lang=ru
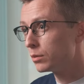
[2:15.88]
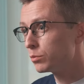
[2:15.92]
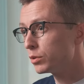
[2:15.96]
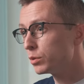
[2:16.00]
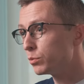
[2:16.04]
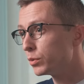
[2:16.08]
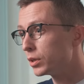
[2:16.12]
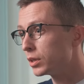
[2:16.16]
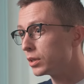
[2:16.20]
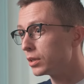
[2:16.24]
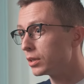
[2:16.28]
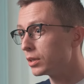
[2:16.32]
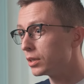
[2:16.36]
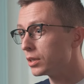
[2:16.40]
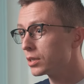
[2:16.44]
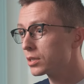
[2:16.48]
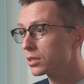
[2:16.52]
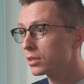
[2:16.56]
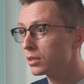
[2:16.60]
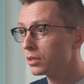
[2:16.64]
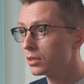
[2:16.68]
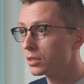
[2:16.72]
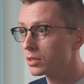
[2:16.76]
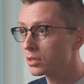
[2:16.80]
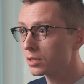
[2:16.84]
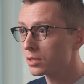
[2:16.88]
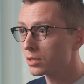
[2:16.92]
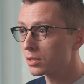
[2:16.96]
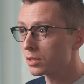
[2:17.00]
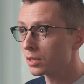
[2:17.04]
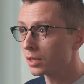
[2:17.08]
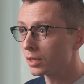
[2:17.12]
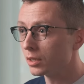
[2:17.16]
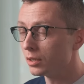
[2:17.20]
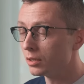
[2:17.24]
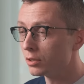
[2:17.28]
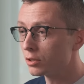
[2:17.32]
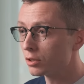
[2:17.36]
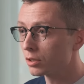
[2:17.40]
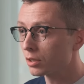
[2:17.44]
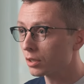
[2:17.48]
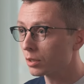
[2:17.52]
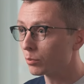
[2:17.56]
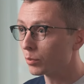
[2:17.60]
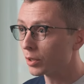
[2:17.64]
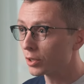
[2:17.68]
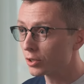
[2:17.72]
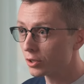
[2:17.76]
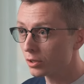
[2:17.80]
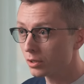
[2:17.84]
Тем не менее, если есть киста яичника
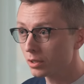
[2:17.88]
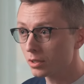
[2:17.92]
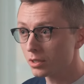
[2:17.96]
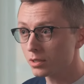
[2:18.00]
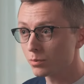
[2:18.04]
больших